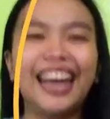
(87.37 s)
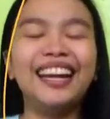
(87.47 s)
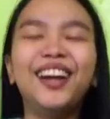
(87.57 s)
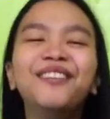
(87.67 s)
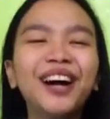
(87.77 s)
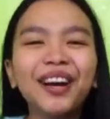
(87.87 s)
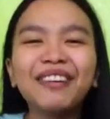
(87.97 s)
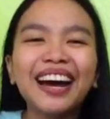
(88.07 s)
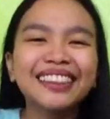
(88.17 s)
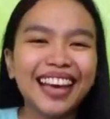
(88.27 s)
Hello mga
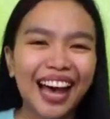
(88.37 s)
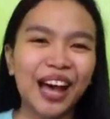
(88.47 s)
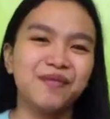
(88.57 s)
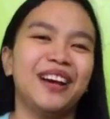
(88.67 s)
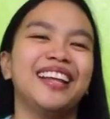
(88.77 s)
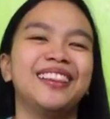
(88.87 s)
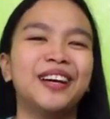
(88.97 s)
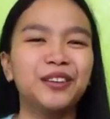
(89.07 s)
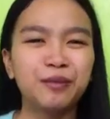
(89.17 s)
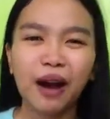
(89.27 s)
bata!
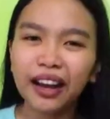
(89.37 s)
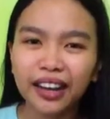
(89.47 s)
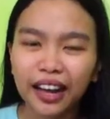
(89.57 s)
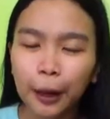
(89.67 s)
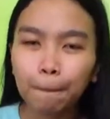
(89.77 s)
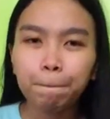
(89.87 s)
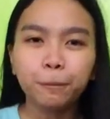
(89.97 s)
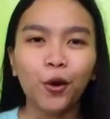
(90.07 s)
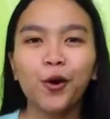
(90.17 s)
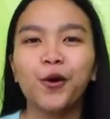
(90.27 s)
Magandang umaga!
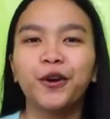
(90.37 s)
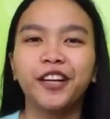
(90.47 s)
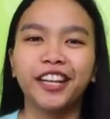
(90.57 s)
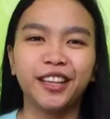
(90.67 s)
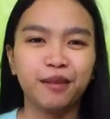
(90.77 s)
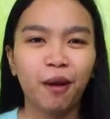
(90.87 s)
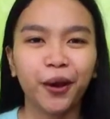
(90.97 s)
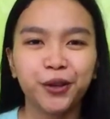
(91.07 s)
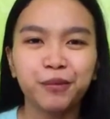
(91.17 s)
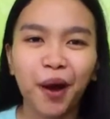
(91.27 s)
Oh, ready na
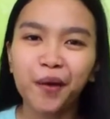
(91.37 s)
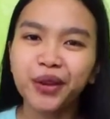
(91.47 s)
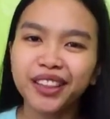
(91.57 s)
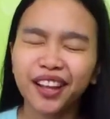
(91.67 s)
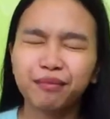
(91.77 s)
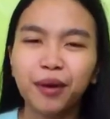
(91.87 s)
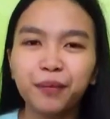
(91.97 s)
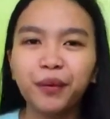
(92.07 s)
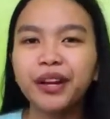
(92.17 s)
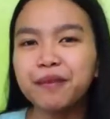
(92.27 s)
ba kayo umawit at
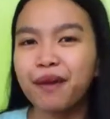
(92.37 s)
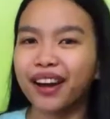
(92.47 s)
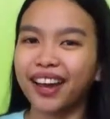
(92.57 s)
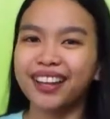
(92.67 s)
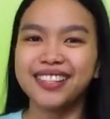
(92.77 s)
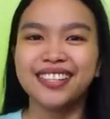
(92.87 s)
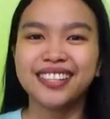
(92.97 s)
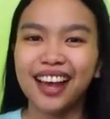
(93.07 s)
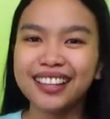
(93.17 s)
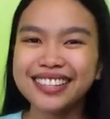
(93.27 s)
magpuri para kay
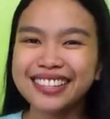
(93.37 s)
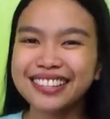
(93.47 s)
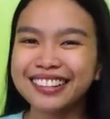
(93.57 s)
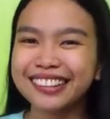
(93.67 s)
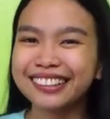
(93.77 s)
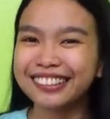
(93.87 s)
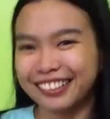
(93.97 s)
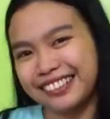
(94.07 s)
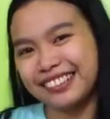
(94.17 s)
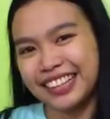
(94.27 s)
Jesus?
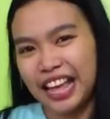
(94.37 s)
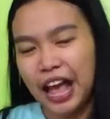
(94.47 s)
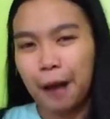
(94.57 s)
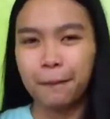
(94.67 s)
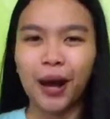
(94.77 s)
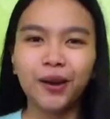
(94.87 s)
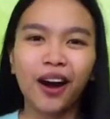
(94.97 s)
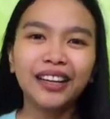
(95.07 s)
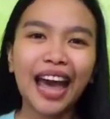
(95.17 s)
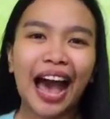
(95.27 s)
Bago
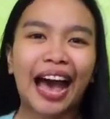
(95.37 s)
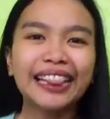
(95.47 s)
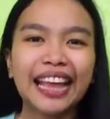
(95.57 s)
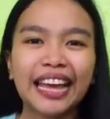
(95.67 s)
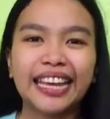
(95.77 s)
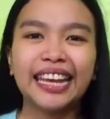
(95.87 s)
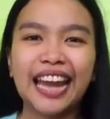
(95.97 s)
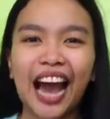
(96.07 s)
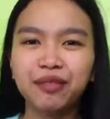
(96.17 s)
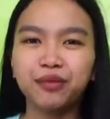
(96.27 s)
ang lahat,
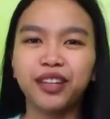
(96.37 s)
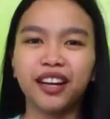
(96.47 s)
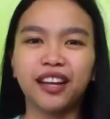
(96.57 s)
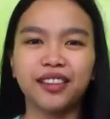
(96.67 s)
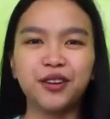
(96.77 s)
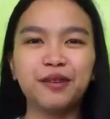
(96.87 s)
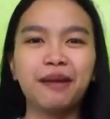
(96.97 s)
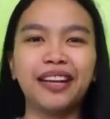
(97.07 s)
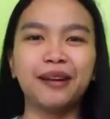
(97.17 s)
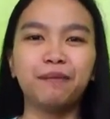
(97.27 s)
kailangan muna nating
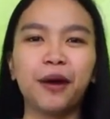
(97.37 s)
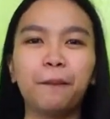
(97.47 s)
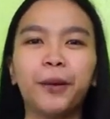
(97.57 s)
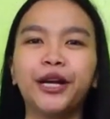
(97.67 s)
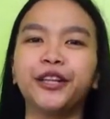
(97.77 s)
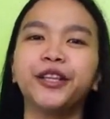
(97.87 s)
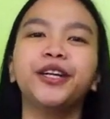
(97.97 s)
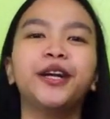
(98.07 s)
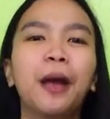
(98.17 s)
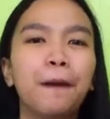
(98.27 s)
humanap ng
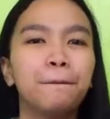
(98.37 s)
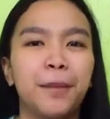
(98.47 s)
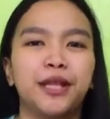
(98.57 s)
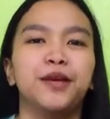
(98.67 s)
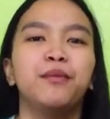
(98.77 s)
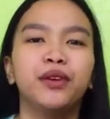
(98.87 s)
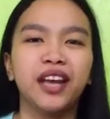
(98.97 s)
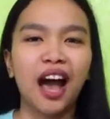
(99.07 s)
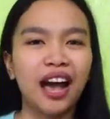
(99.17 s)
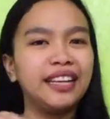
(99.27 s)
partner. Pwede mong
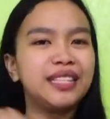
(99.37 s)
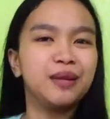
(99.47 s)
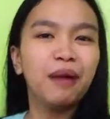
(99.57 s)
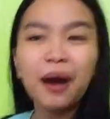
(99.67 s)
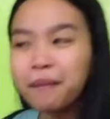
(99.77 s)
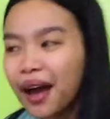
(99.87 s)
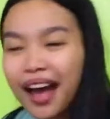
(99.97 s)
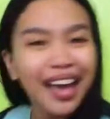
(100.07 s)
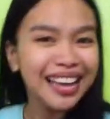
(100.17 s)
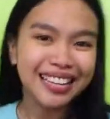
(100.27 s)
yakagin si
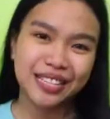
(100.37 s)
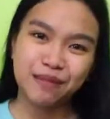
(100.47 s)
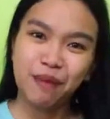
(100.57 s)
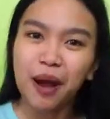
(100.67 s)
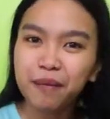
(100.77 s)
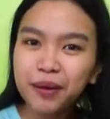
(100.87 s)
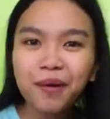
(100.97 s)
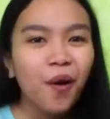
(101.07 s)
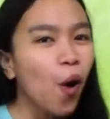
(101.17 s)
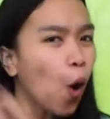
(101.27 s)
mama, si papa
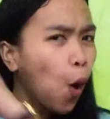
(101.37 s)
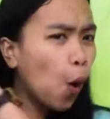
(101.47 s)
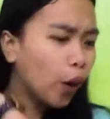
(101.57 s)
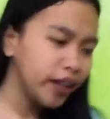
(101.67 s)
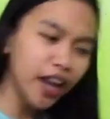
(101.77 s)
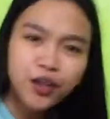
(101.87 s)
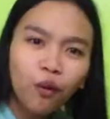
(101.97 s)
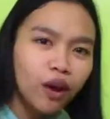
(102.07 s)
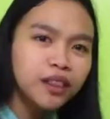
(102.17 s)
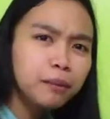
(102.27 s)
mo, o kaya
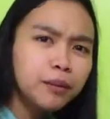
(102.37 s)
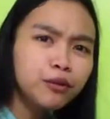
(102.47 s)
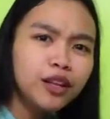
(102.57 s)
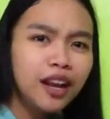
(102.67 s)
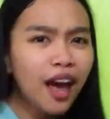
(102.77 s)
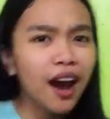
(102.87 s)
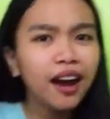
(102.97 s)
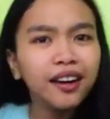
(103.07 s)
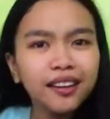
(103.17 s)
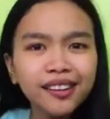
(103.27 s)
yung katabi mo na lang.